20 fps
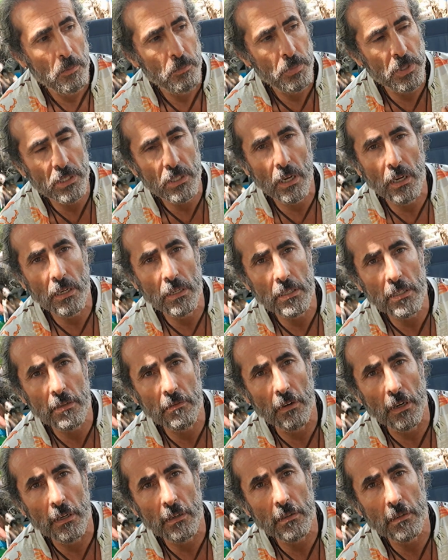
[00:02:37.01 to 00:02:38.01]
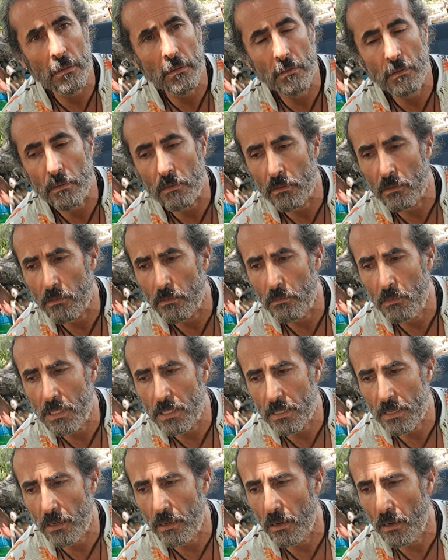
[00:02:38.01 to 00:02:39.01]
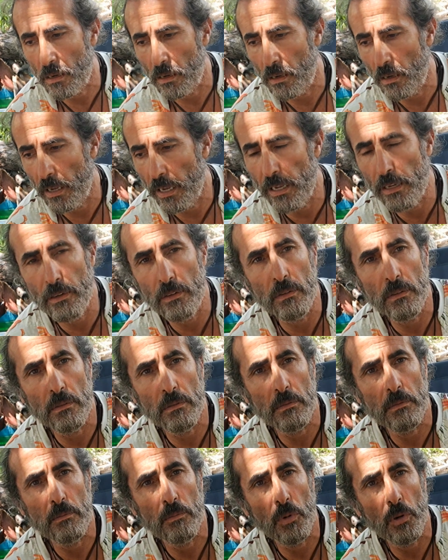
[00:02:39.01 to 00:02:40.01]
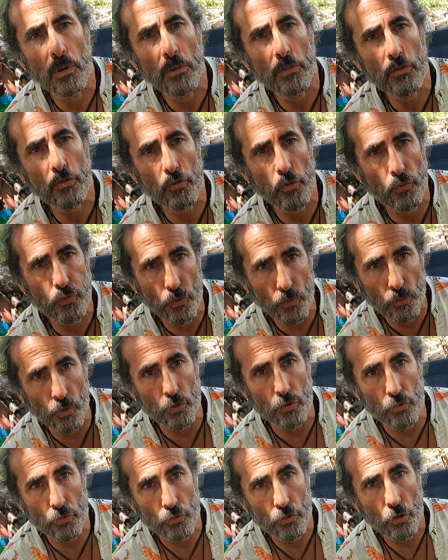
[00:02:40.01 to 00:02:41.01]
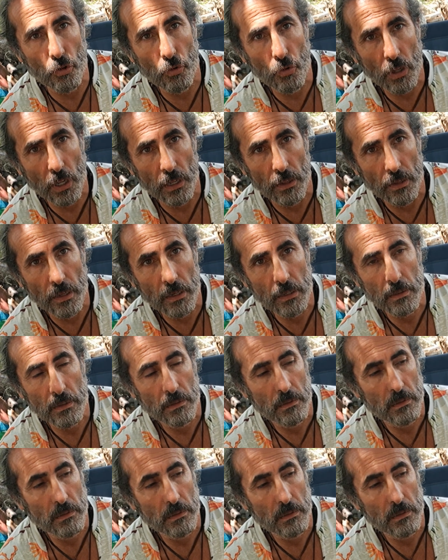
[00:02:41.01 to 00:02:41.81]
bir tanesi var. Mesela en böyle sofu modunda olanlar